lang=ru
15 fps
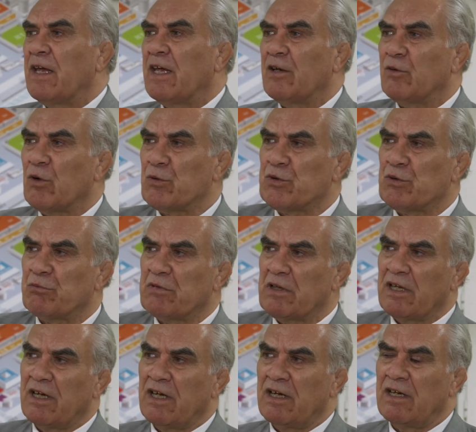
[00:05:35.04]
и, в
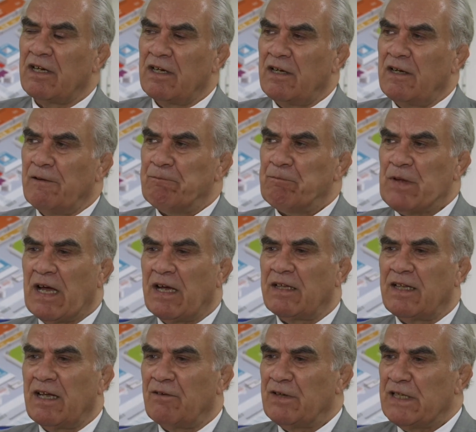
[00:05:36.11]
общем-то, ни
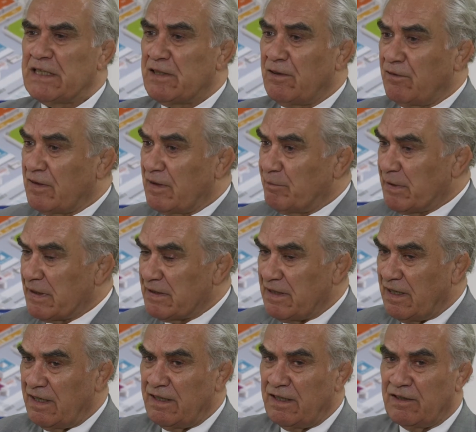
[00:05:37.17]
одна выставка
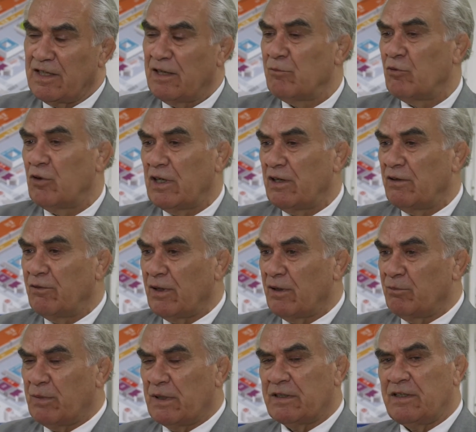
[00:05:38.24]
последних, тем более
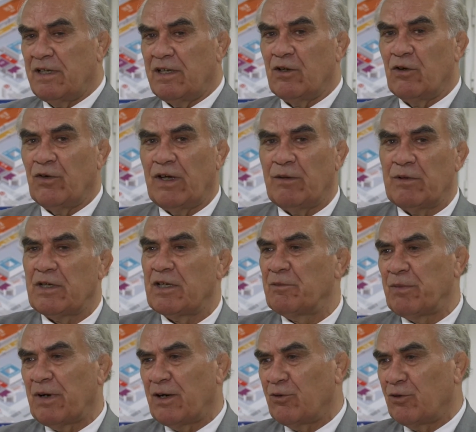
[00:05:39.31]
в последнее время, не
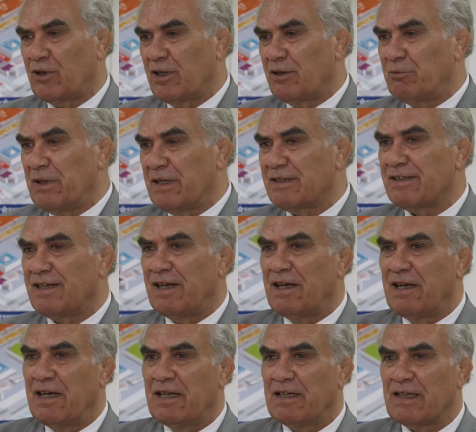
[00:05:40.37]
проходит без
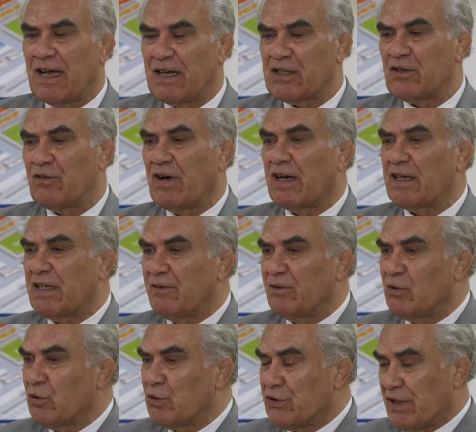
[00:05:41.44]
нашего
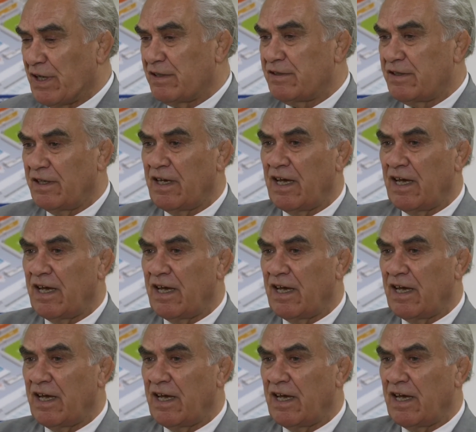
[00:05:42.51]
активного участия.